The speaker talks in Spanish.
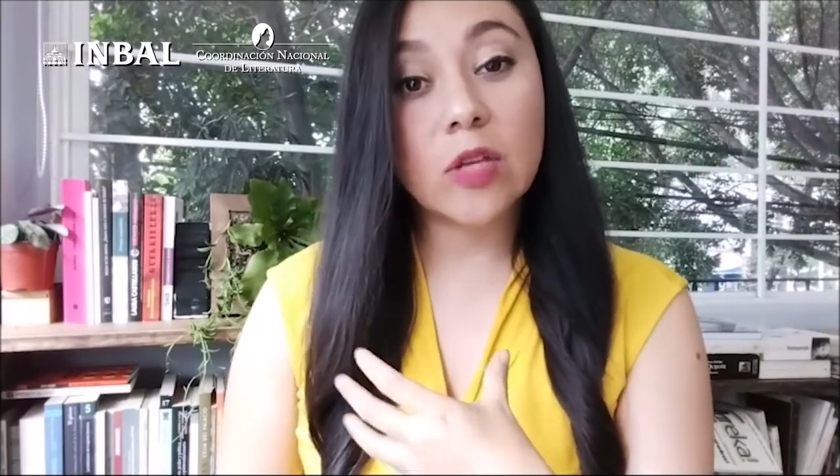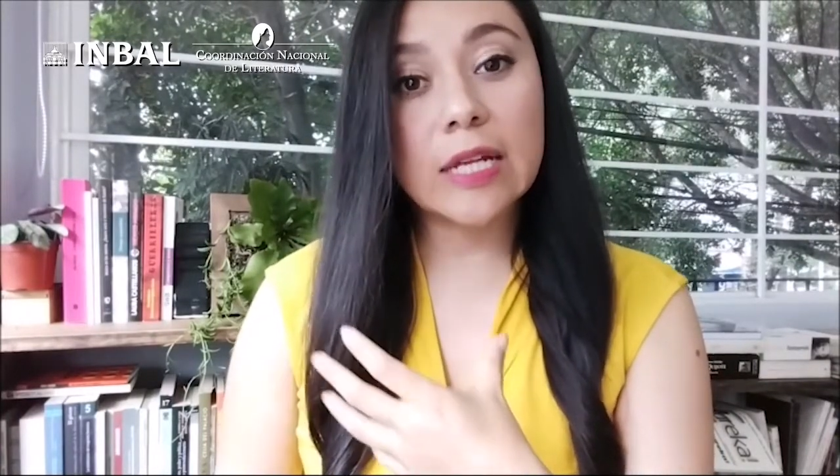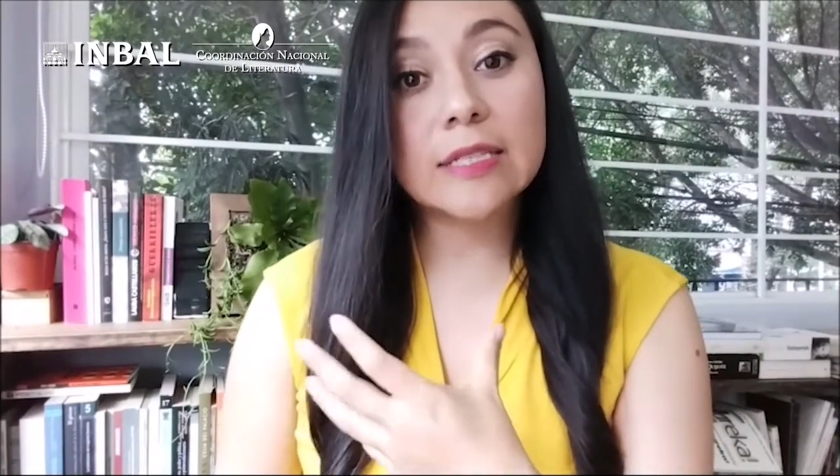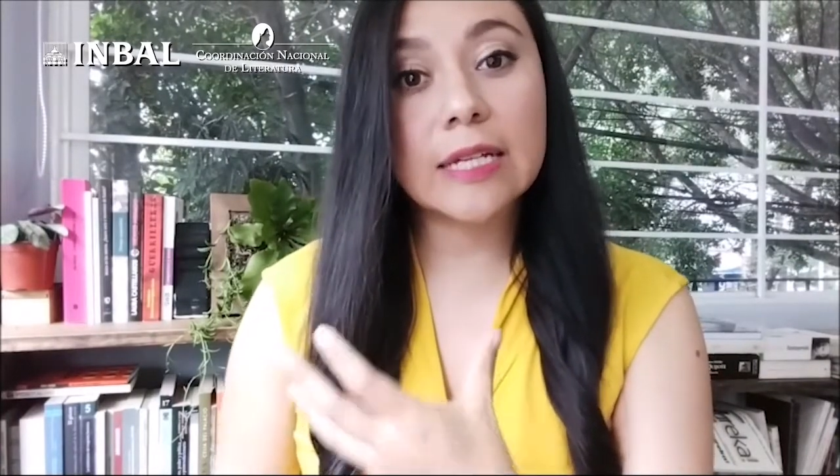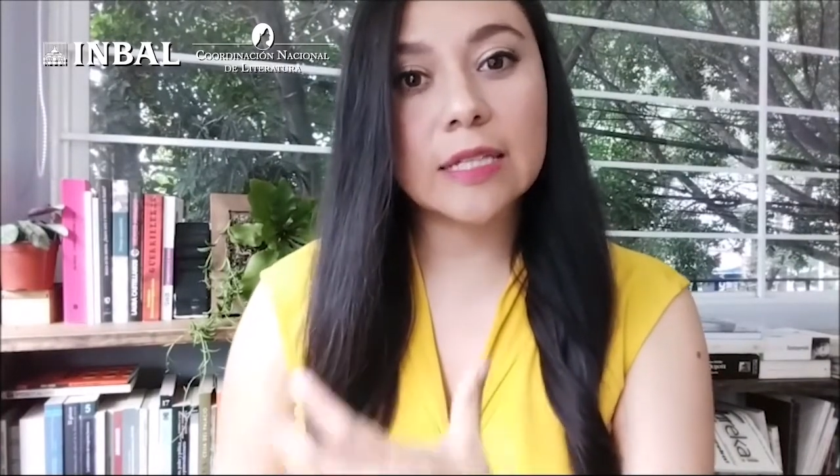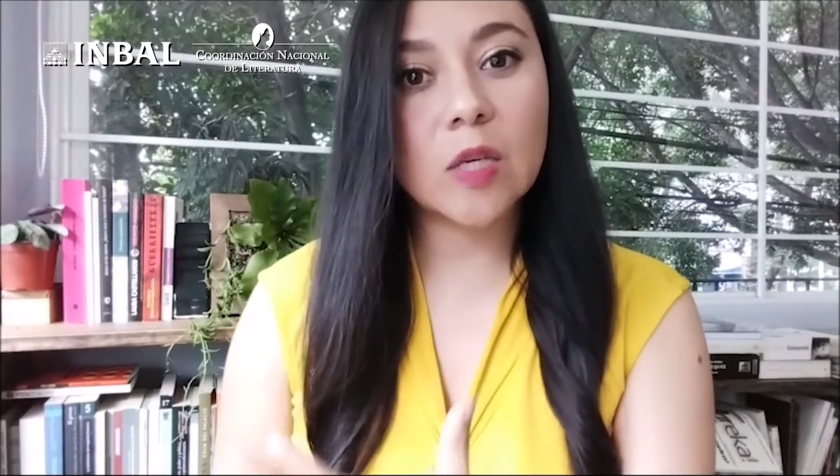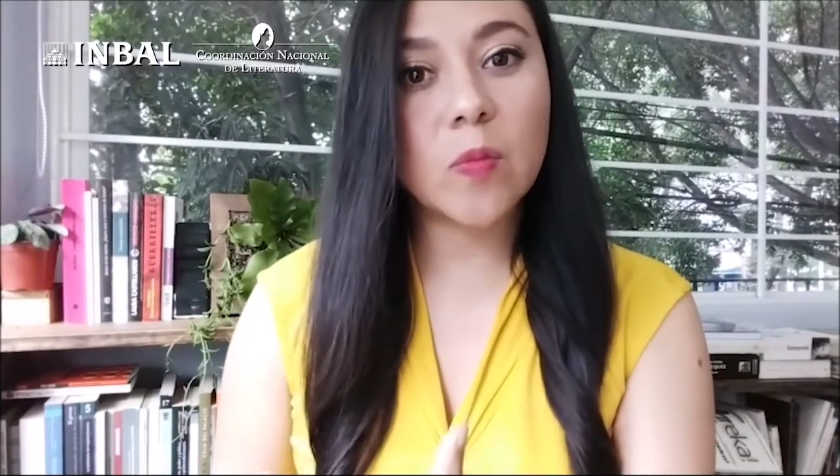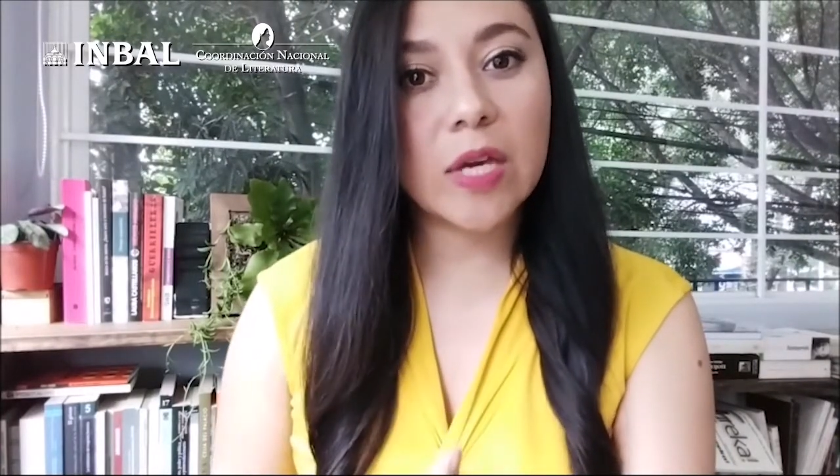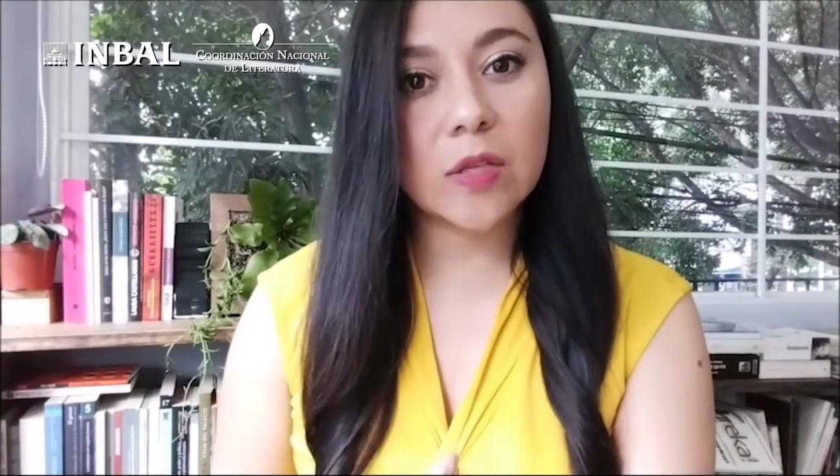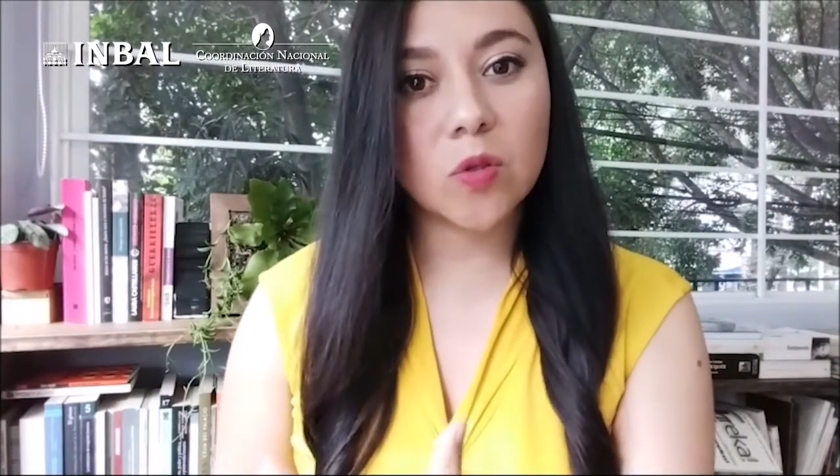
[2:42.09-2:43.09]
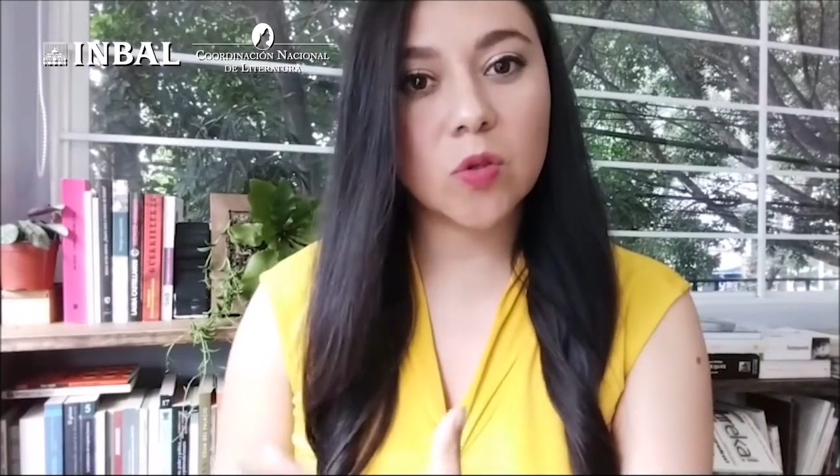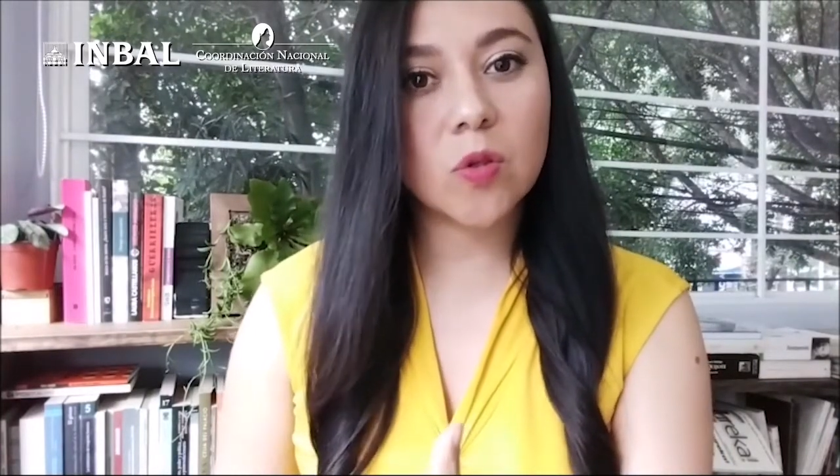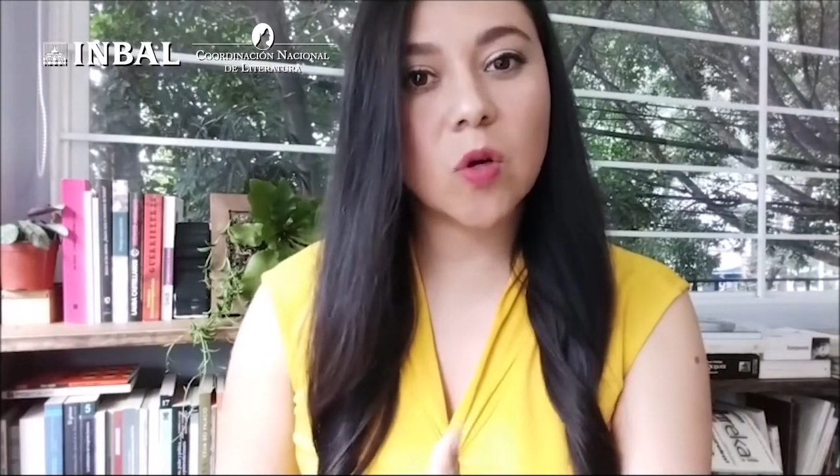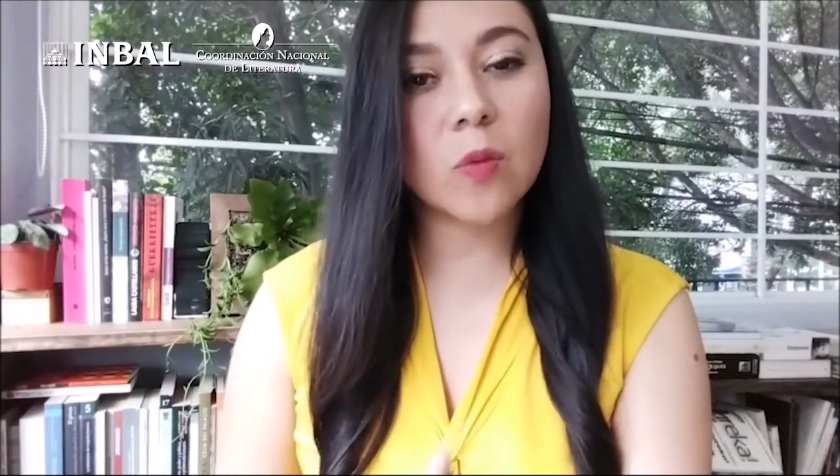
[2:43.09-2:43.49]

del sentimiento, ¿no?